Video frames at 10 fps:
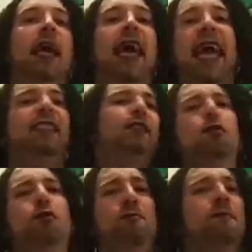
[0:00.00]
E tu,
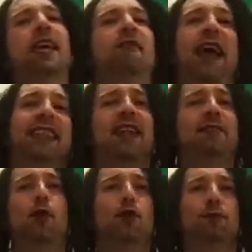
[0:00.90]
che fai
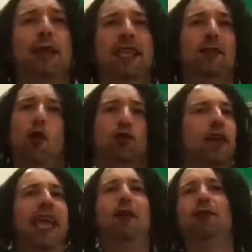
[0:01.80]
tanto lo spiritoso,
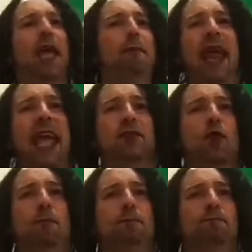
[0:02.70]
che cosa hai preso?